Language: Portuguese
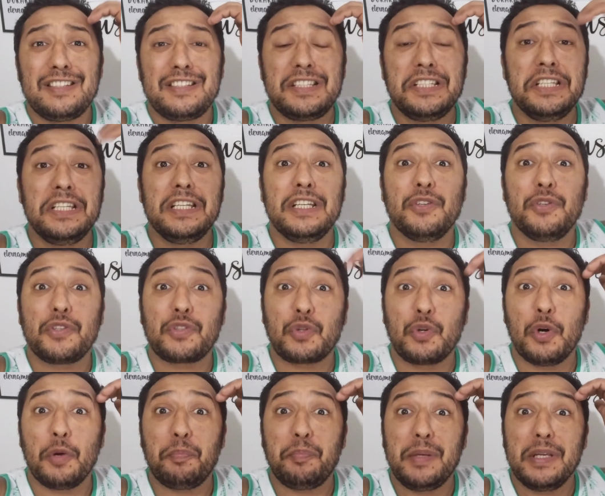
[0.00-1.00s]
Tira o
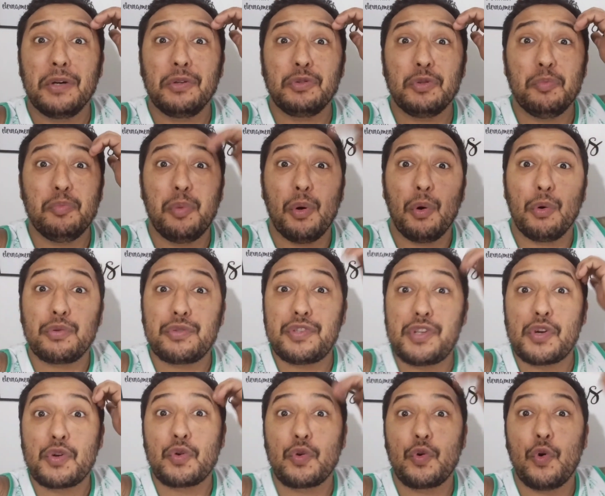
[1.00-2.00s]
escorpião do
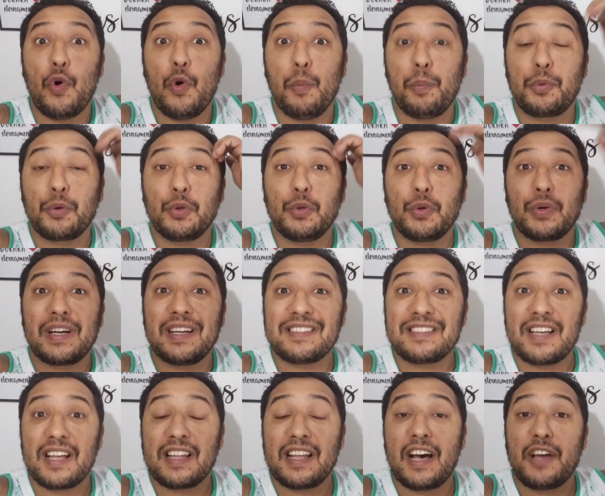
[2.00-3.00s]
bolso e compra o
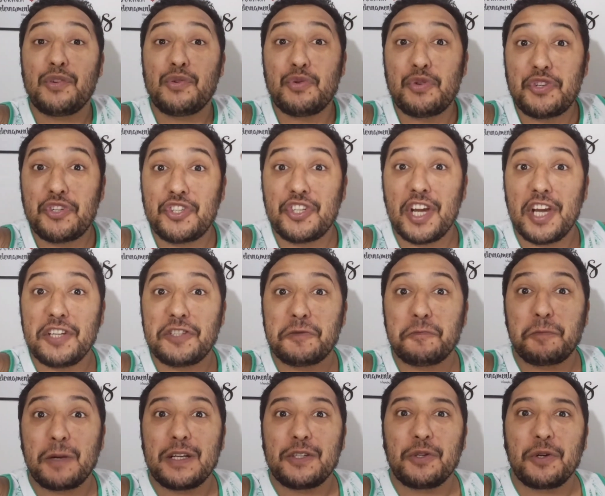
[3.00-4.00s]
Lucas Alário urgente
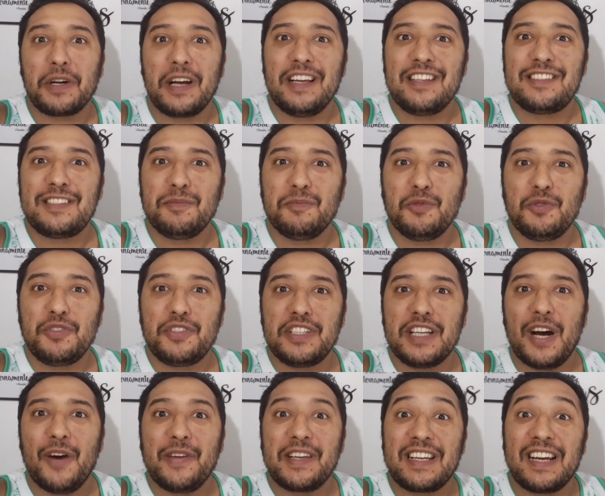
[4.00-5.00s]
para jogar esse mundial.